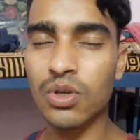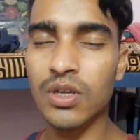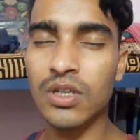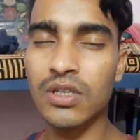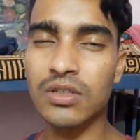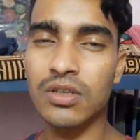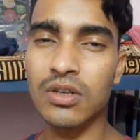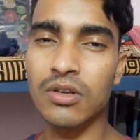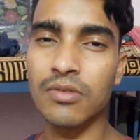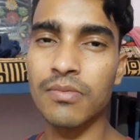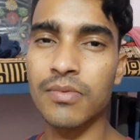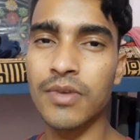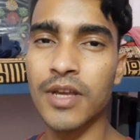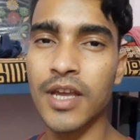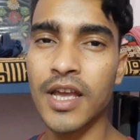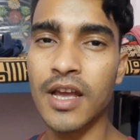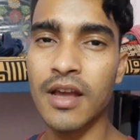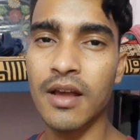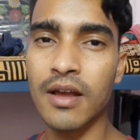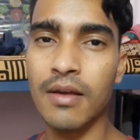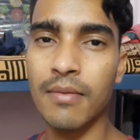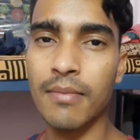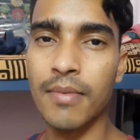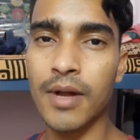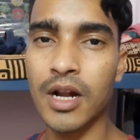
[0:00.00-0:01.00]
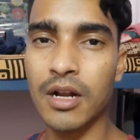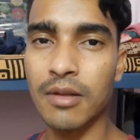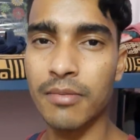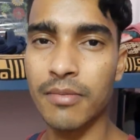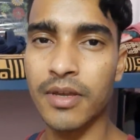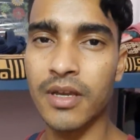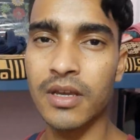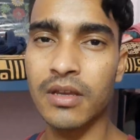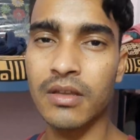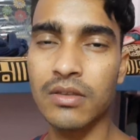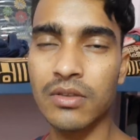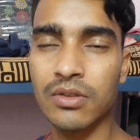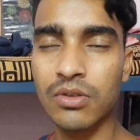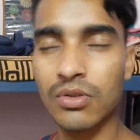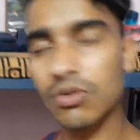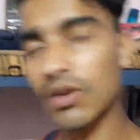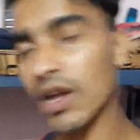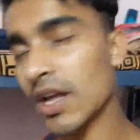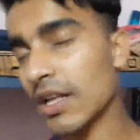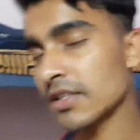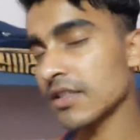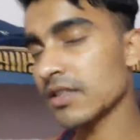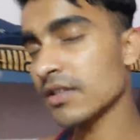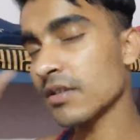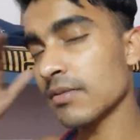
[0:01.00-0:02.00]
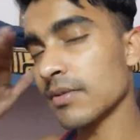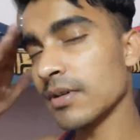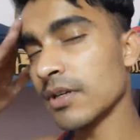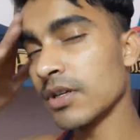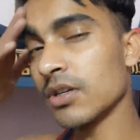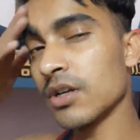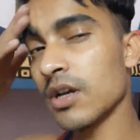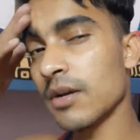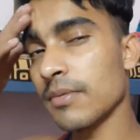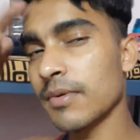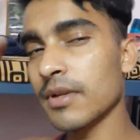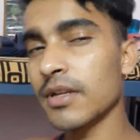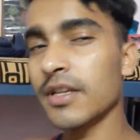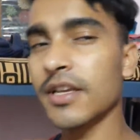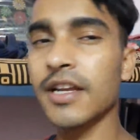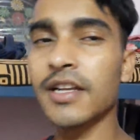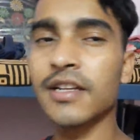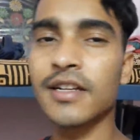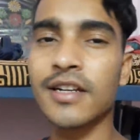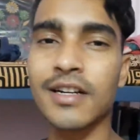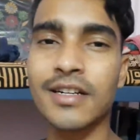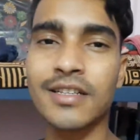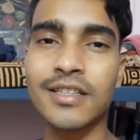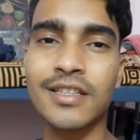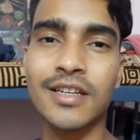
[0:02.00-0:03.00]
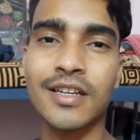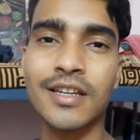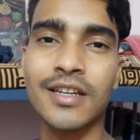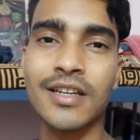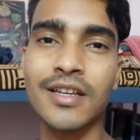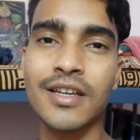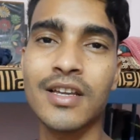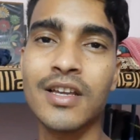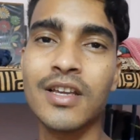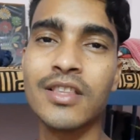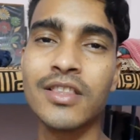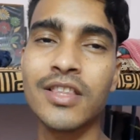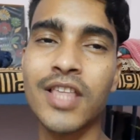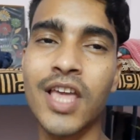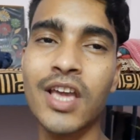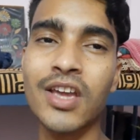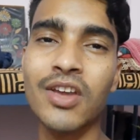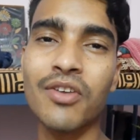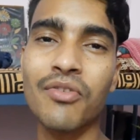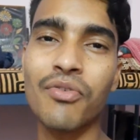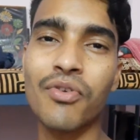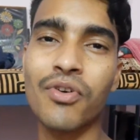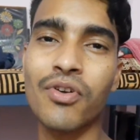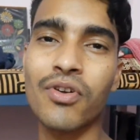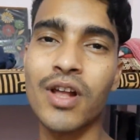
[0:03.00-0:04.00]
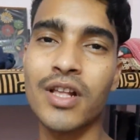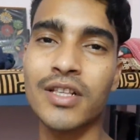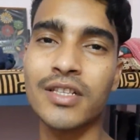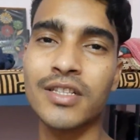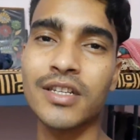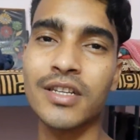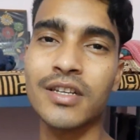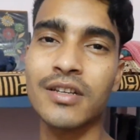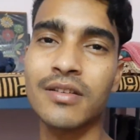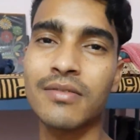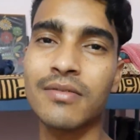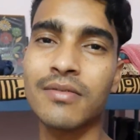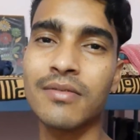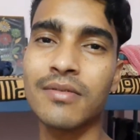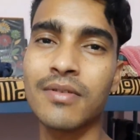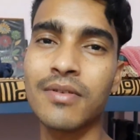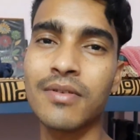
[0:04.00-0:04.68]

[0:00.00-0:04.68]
तो ये सब गया भाड़ में तो आज की वीडियो यहाँ पर एंड करते हैं थैंक यू फॉर वॉचिंग